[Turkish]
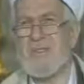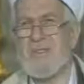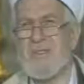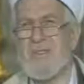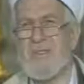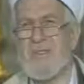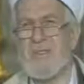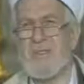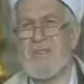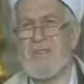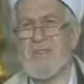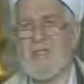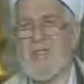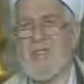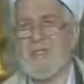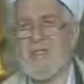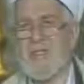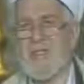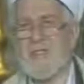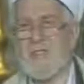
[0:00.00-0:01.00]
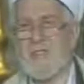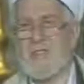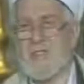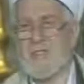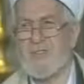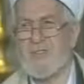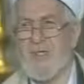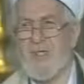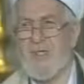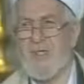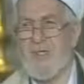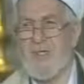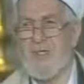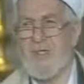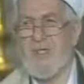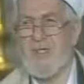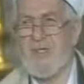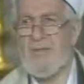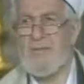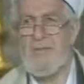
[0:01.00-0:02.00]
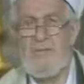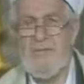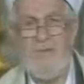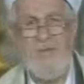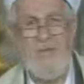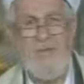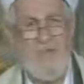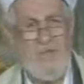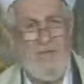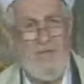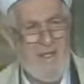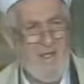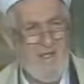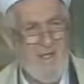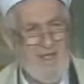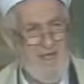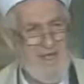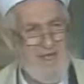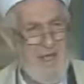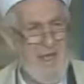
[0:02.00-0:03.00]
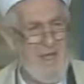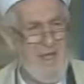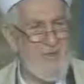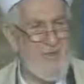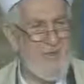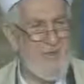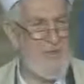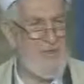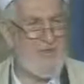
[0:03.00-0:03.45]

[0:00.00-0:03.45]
ölünce kadar sanat çalışacak. Bir de geliyor,